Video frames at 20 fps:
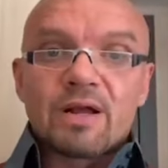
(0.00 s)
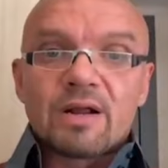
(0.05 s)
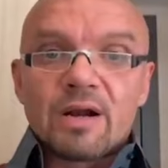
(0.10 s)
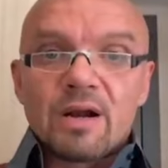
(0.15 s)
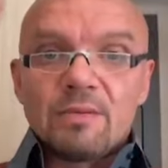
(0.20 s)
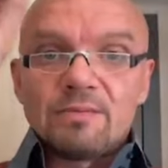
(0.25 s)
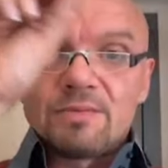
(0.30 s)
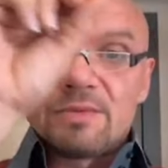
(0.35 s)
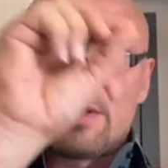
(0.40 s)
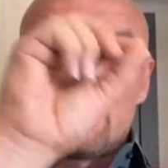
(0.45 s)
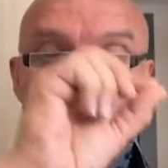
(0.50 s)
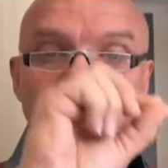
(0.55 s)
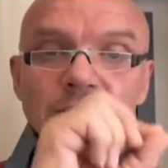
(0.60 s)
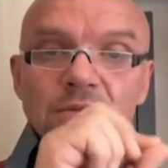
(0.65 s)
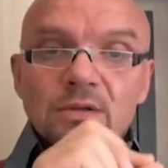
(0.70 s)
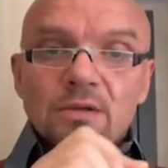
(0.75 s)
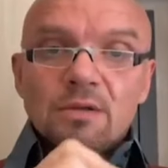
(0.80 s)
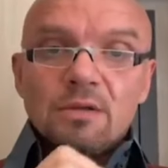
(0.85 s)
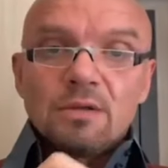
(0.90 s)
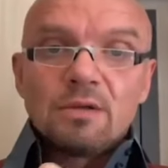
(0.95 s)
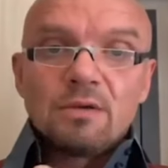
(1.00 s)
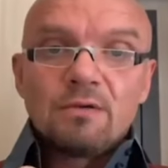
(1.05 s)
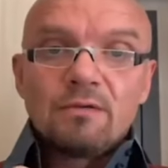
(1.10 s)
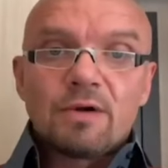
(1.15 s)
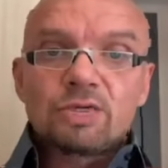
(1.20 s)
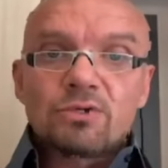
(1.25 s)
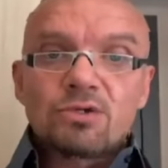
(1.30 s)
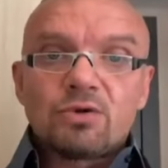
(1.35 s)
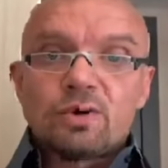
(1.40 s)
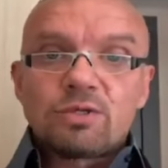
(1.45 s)
программной,
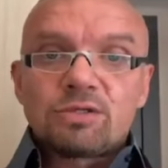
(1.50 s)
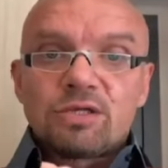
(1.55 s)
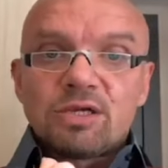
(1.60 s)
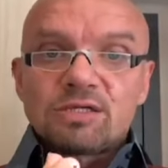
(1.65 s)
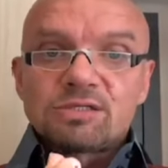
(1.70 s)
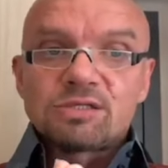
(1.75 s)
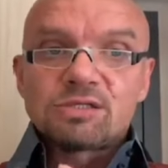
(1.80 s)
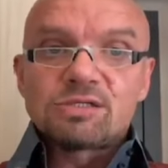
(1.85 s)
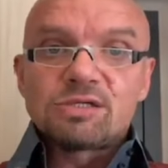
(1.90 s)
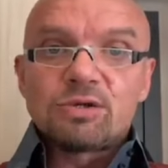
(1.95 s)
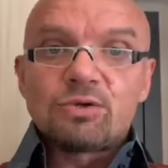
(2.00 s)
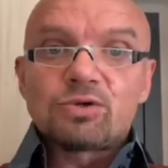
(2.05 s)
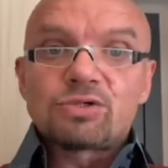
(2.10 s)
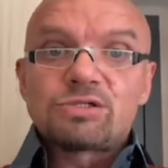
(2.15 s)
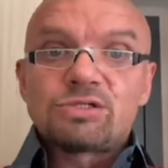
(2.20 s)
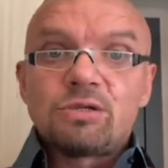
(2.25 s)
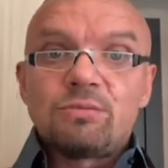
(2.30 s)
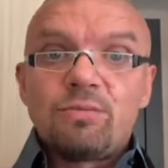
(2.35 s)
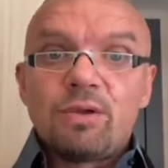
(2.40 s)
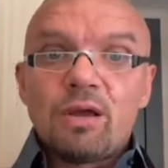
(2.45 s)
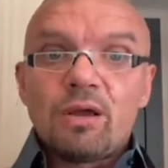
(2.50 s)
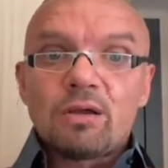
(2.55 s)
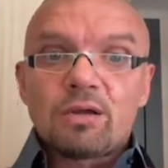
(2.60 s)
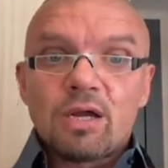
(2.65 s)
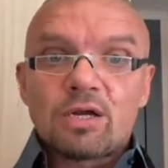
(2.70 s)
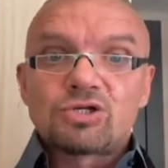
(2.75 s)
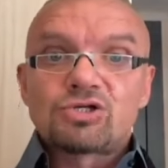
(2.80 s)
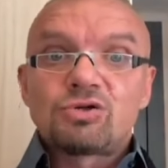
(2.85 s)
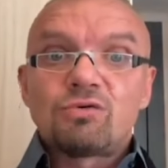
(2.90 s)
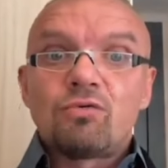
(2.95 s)
в которой ты осознаешь
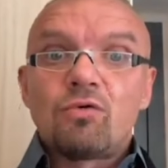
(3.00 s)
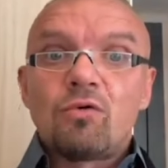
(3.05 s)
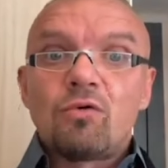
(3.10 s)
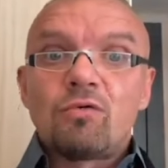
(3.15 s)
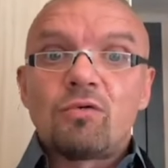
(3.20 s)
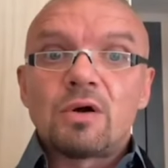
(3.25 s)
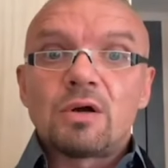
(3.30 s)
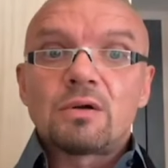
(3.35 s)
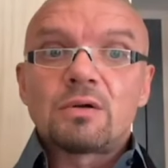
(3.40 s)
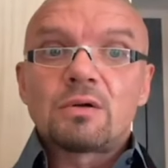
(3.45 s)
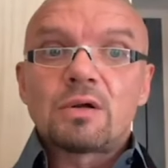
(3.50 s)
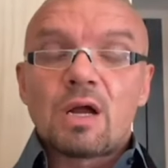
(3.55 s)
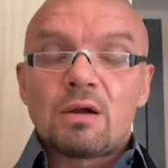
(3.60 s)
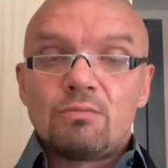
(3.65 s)
себя и как живого,